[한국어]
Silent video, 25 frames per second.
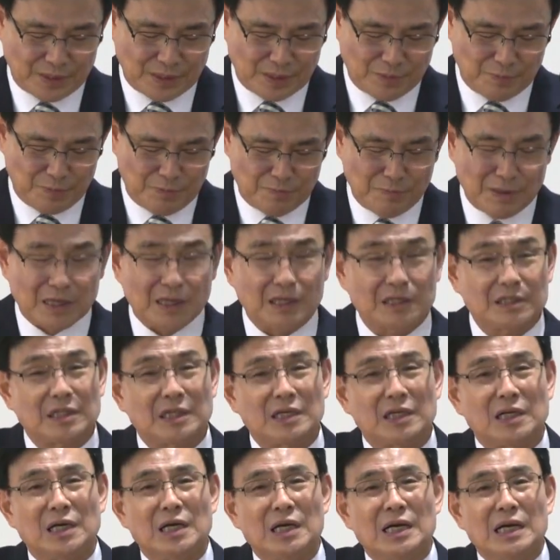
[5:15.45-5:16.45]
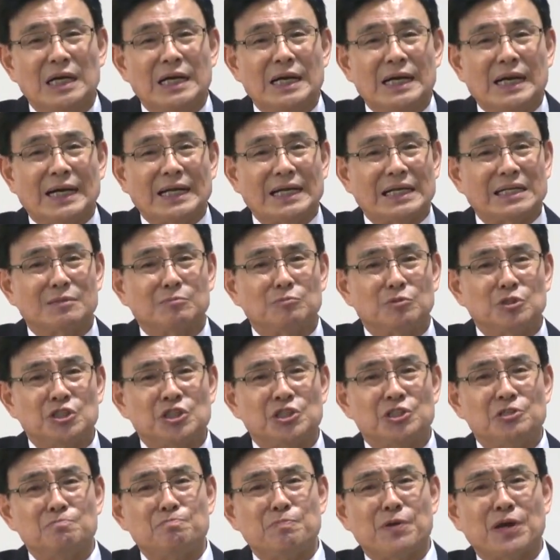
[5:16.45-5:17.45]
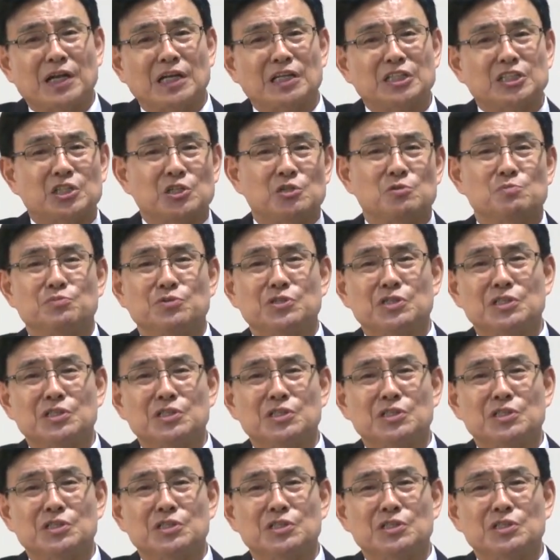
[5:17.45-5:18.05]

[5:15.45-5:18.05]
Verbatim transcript: 그뿐만 아니라 하나님은 심판하시는